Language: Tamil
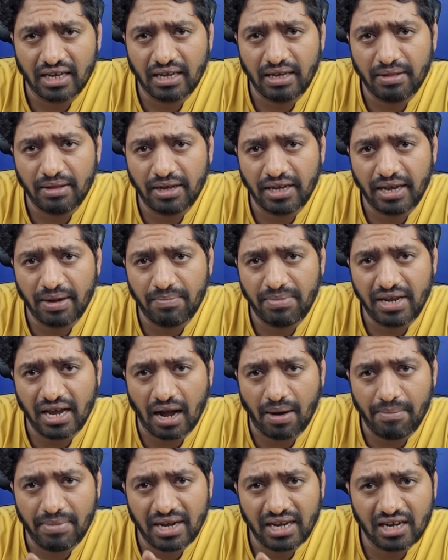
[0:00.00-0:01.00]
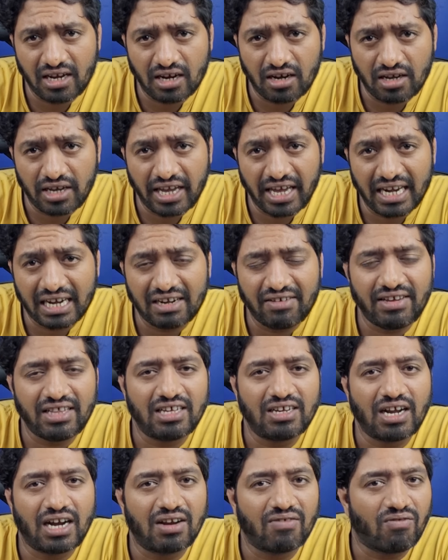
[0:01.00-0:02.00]
இதை எப்படி அமெரிக்கா ஏற்கனவே
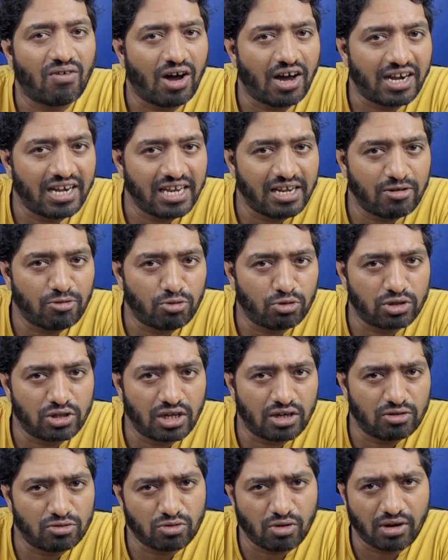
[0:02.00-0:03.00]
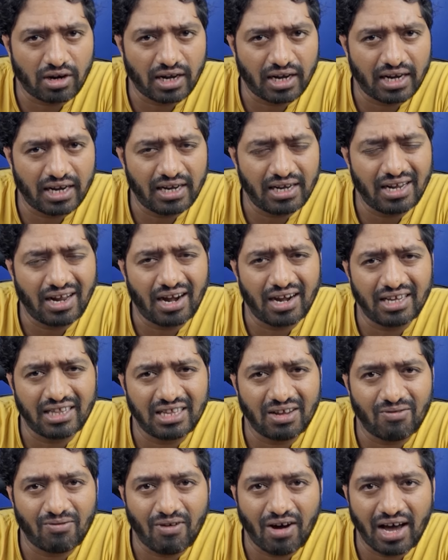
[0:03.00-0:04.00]
இதுக்கான வார்னிங் கொடுத்தன்னு சொல்கிறாங்க ஆனால்
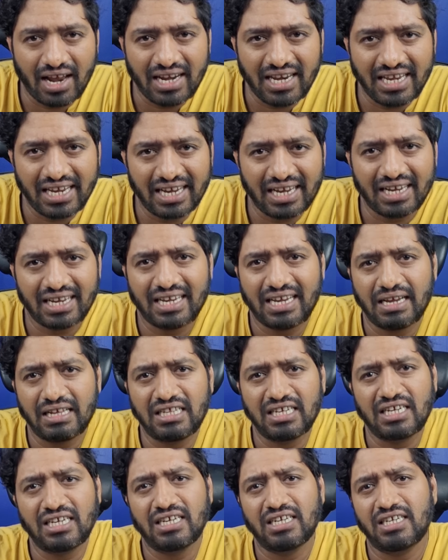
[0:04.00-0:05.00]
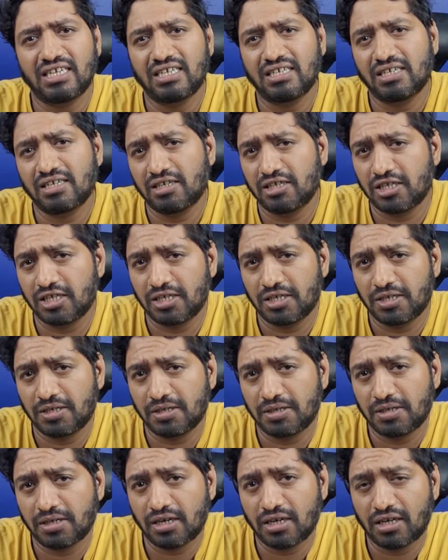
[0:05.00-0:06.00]
இந்த வார்னிங்கை எதுக்கு
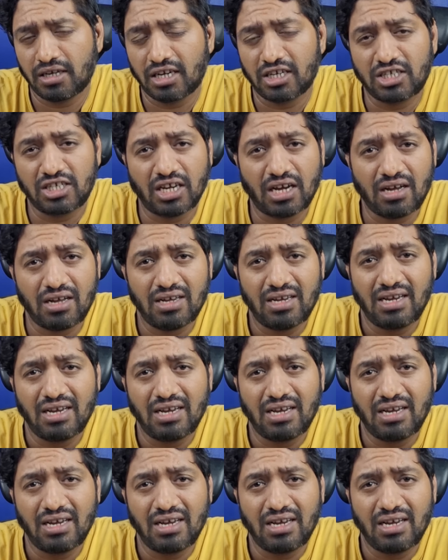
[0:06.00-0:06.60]
ரஷ்யா